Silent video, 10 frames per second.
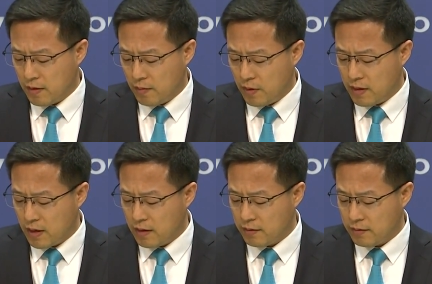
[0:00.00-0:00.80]
必
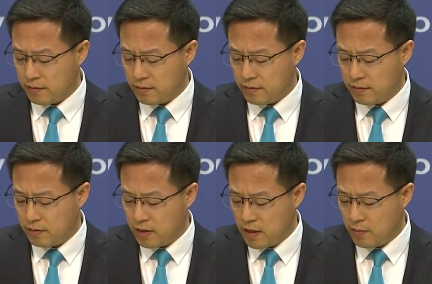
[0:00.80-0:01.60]
将
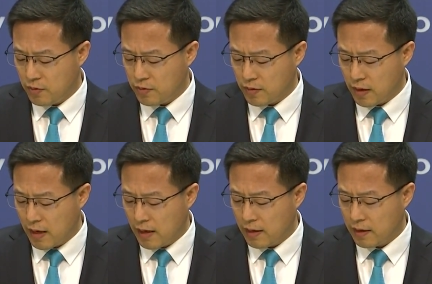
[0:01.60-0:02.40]
进一步损
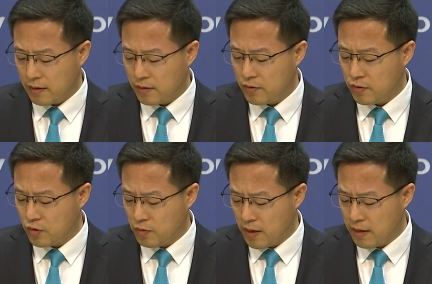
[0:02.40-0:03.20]
害。
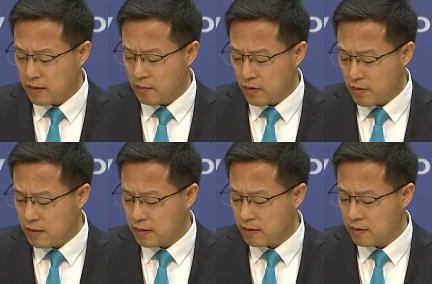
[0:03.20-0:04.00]
中美经贸关系